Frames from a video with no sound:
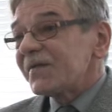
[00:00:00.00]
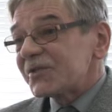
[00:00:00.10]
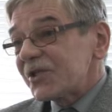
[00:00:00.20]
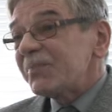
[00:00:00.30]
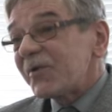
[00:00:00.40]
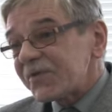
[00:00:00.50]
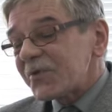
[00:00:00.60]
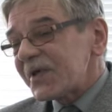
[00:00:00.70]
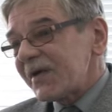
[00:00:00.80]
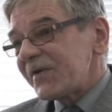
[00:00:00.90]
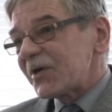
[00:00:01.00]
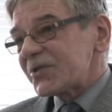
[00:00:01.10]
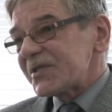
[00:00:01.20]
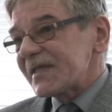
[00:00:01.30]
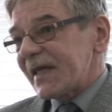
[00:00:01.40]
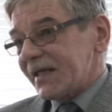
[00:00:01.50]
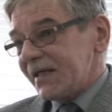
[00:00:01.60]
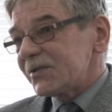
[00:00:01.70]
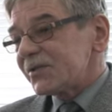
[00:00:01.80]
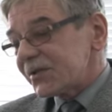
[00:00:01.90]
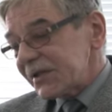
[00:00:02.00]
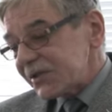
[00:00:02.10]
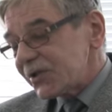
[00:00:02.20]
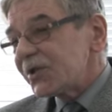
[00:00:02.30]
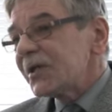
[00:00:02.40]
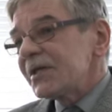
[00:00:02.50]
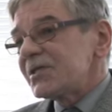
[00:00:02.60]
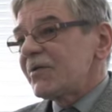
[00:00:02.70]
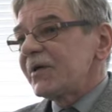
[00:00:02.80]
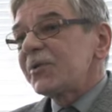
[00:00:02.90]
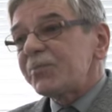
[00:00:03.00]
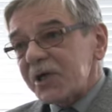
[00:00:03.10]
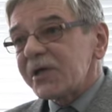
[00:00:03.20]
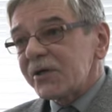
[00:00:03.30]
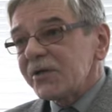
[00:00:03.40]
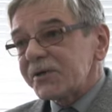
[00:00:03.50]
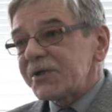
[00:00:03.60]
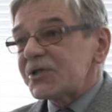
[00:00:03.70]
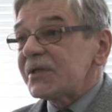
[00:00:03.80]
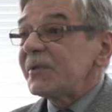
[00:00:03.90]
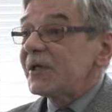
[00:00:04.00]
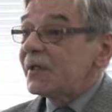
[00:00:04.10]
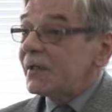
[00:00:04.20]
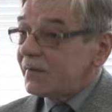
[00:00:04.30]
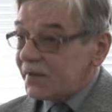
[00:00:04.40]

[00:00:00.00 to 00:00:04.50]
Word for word: Czyli powtórne wykorzystanie, co, co jest no, działaniem proekologicznym i